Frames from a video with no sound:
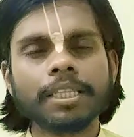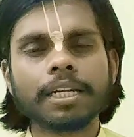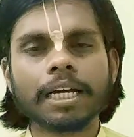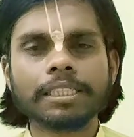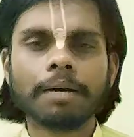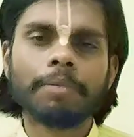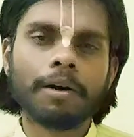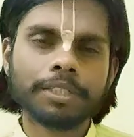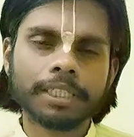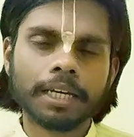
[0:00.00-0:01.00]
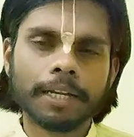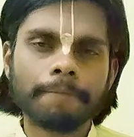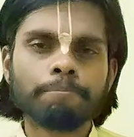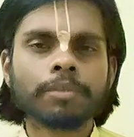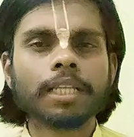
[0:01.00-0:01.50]
मंत्र का जाप अवश्य
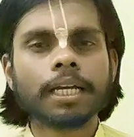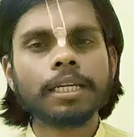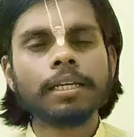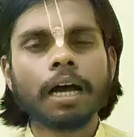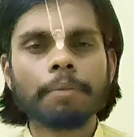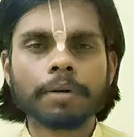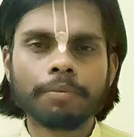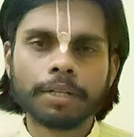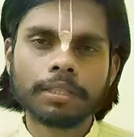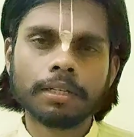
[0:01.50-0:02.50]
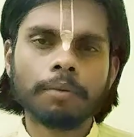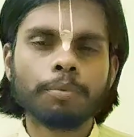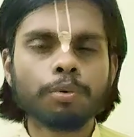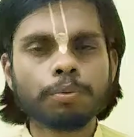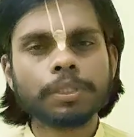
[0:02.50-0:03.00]
करें ताकि आपका व्रत
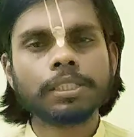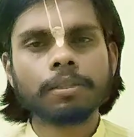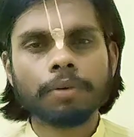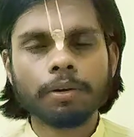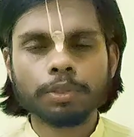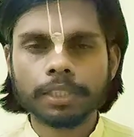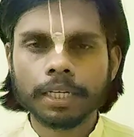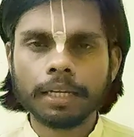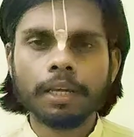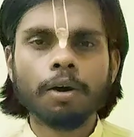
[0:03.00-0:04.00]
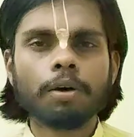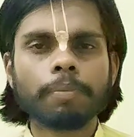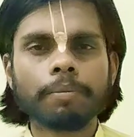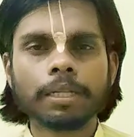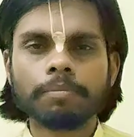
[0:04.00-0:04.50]
पूर्ण रूप से सफल हो सके
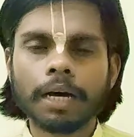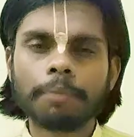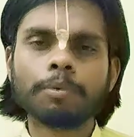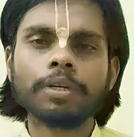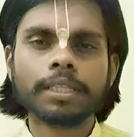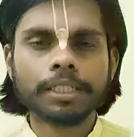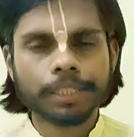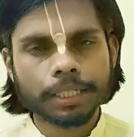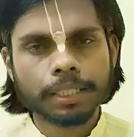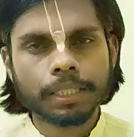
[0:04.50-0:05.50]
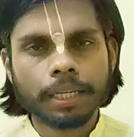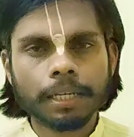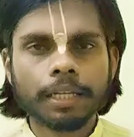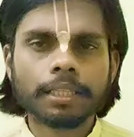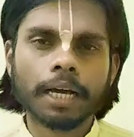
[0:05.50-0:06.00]
और परमात्मा आपको इतनी शक्ति दे